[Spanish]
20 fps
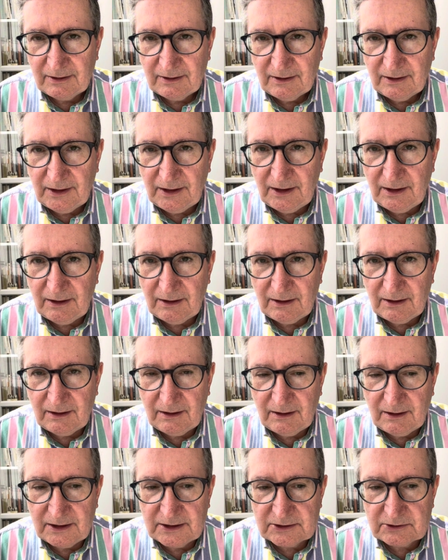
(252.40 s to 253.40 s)
y
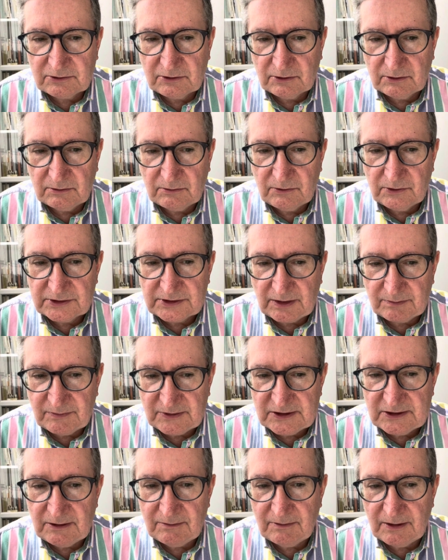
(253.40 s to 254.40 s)
eh, esto no es
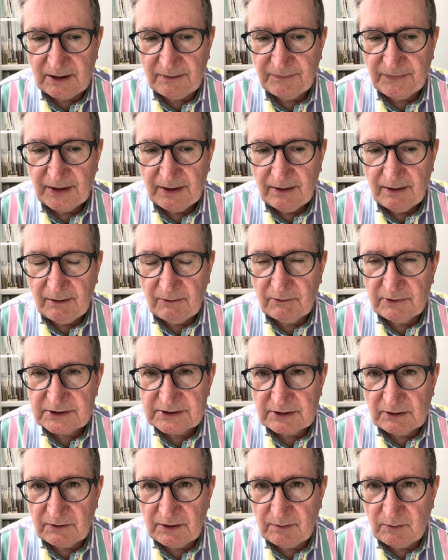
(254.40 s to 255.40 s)
admisible en un
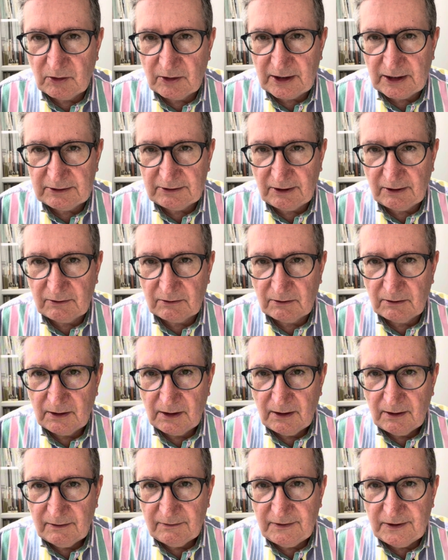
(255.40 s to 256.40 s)
Estado democrático.
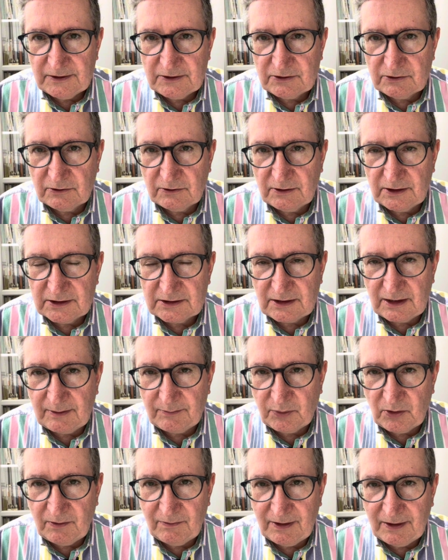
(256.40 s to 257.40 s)
De hecho, es la
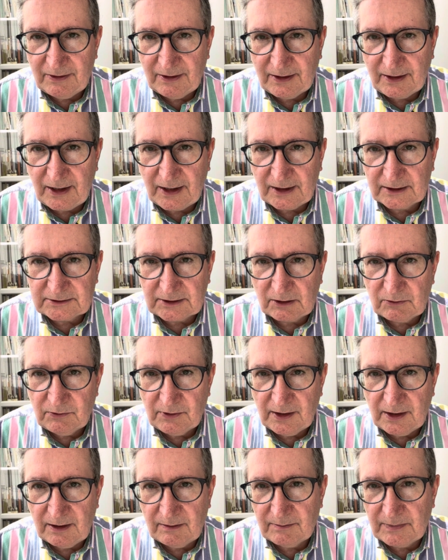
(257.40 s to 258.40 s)
prueba de que
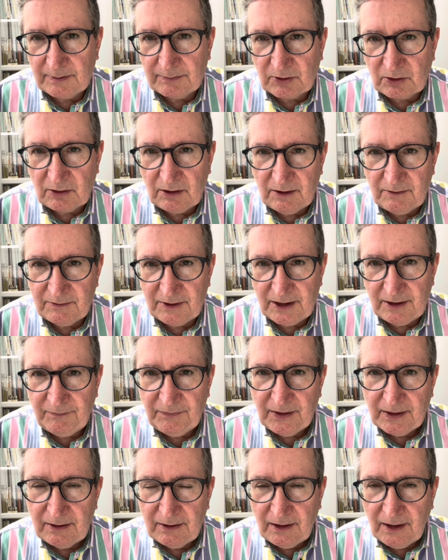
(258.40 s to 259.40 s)
Cataluña va por libre
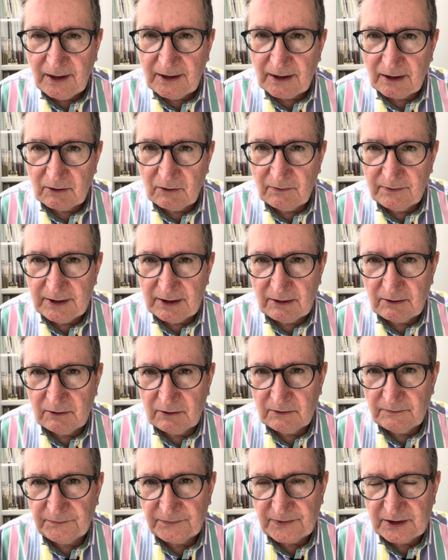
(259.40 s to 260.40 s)
y que el
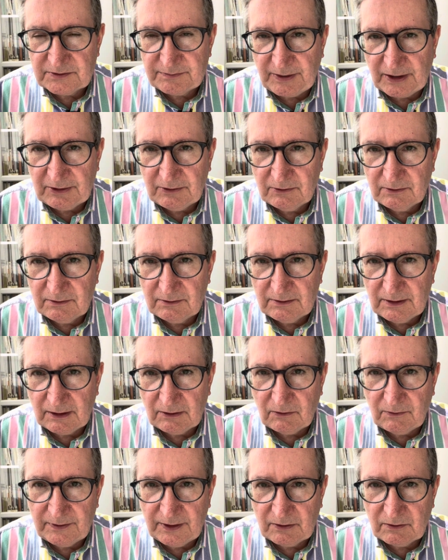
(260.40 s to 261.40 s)
gobierno español, el
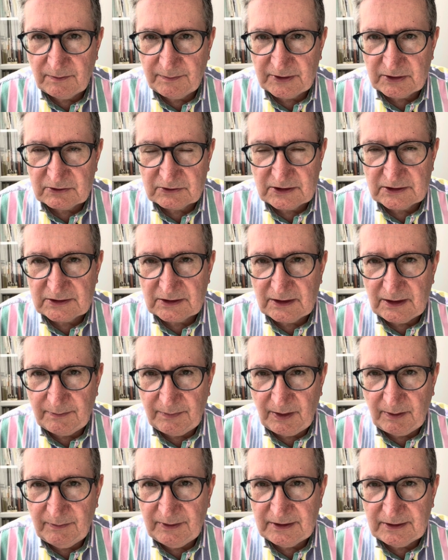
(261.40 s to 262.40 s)
gobierno de Pedro Sánchez, le
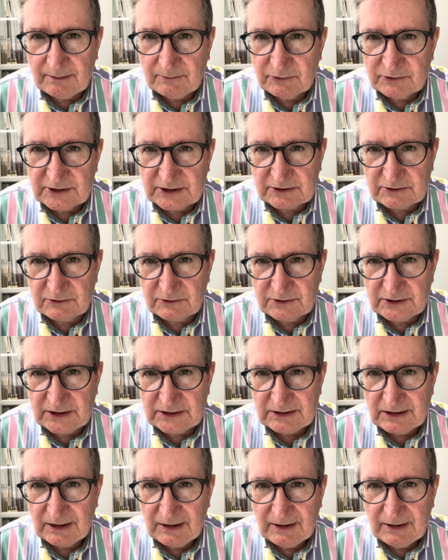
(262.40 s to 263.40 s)
permite muchas
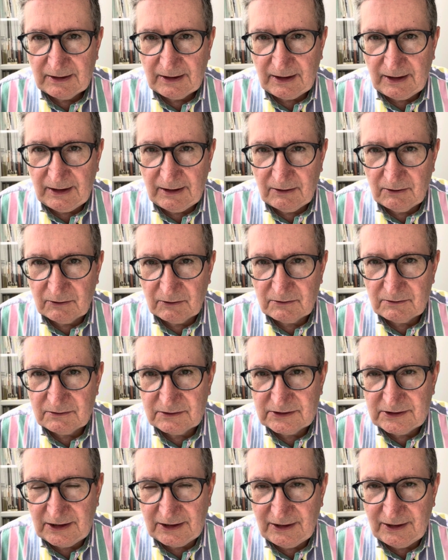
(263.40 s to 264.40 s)
cosas que no
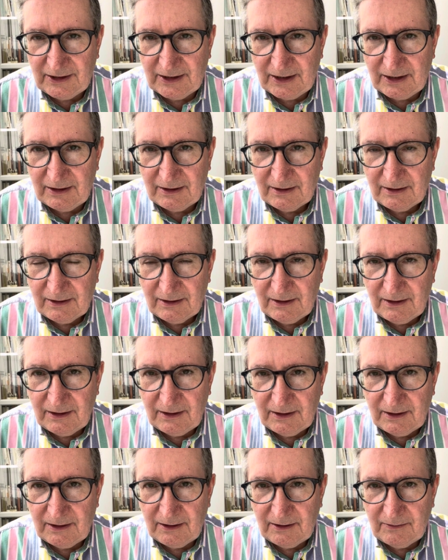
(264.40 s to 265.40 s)
sería,
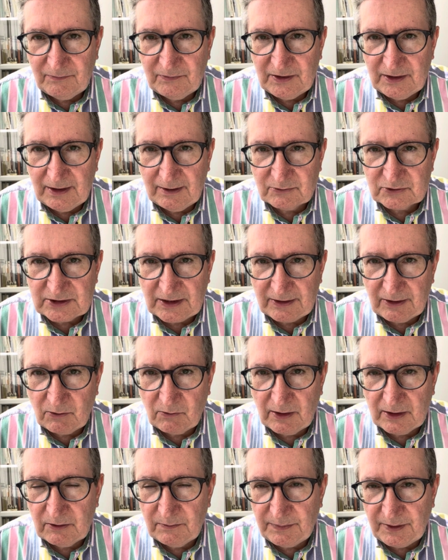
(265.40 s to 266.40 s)
eh, diríamos,
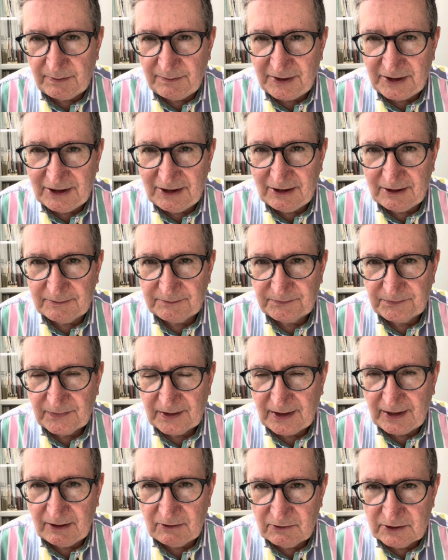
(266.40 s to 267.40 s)
adecuado permitir,
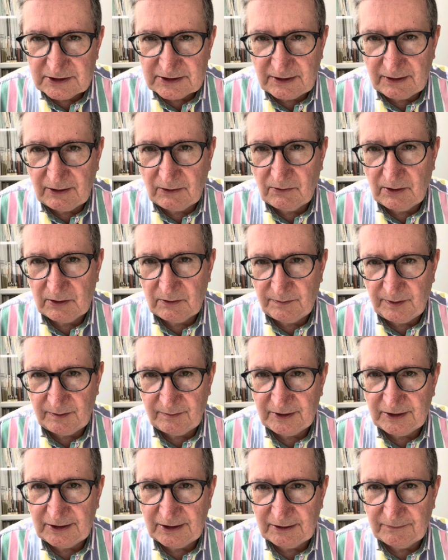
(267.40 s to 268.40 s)
que no es adecuado
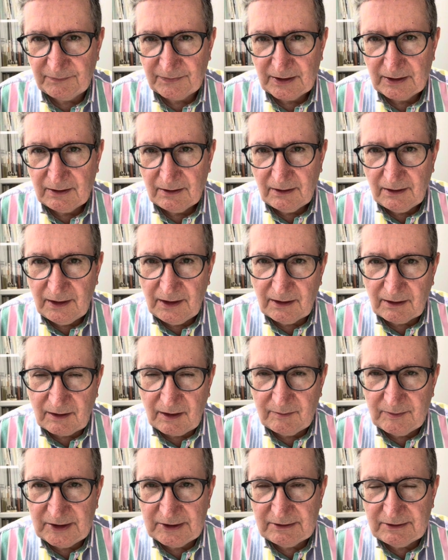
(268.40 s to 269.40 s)
permitir. Y
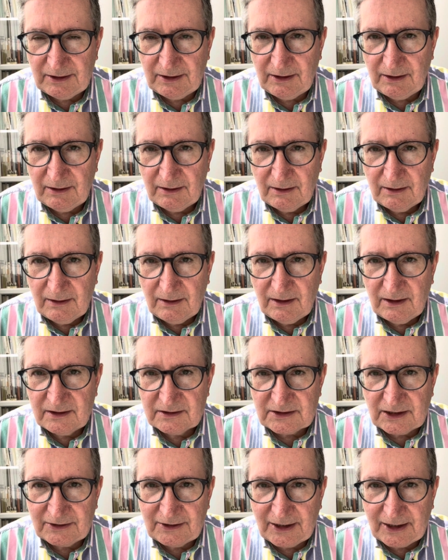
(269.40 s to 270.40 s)
realmente eh,
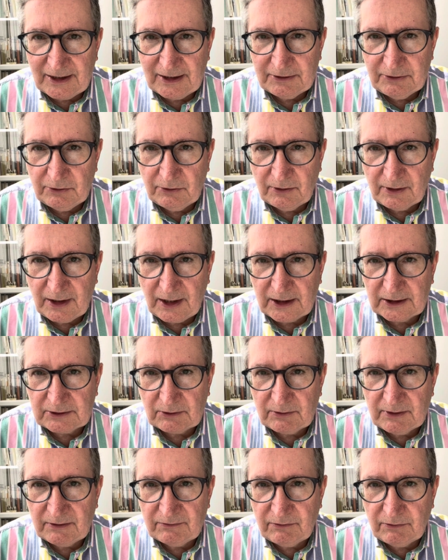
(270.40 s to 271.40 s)
están dejando que
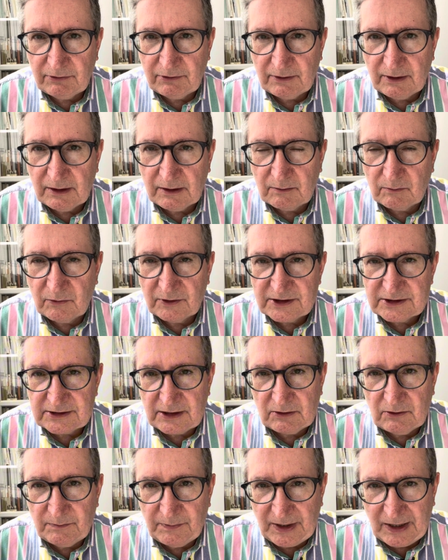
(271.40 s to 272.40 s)
Cataluña funcione como un
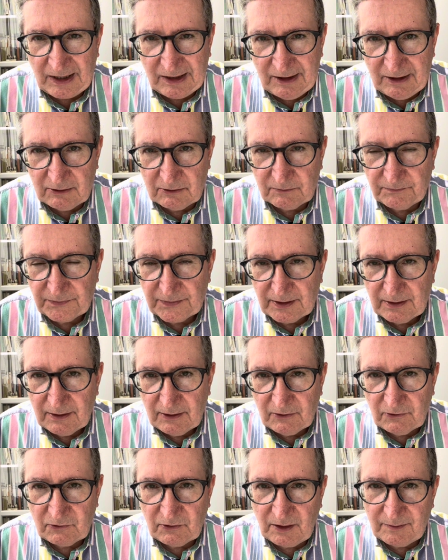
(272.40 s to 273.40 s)
Estado paralelo
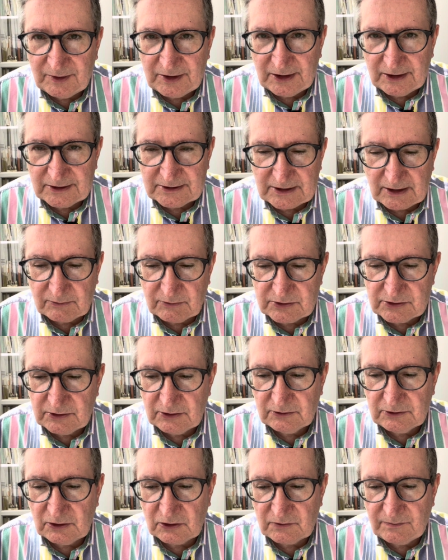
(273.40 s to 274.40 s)
no solamente en esta
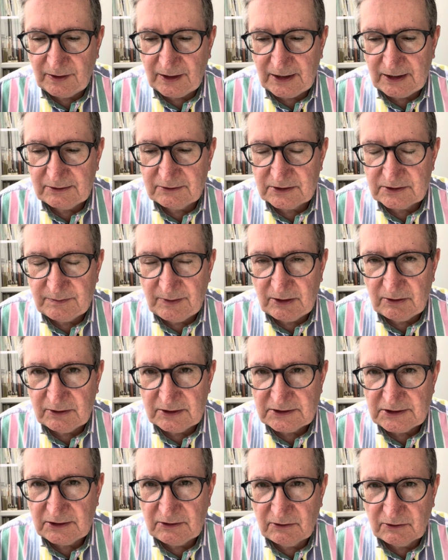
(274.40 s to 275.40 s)
cuestión de los migrantes
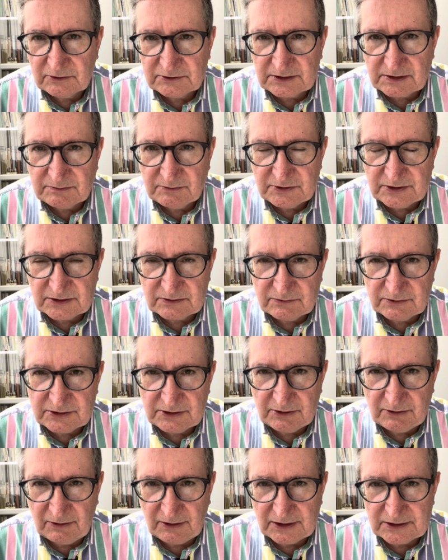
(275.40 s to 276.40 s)
menores, sino en otras muchas
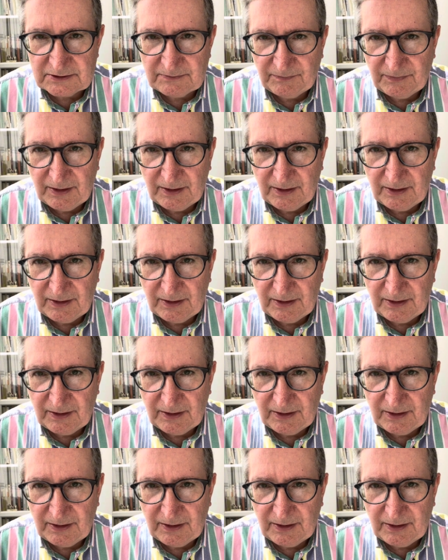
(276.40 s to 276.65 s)
cuestiones,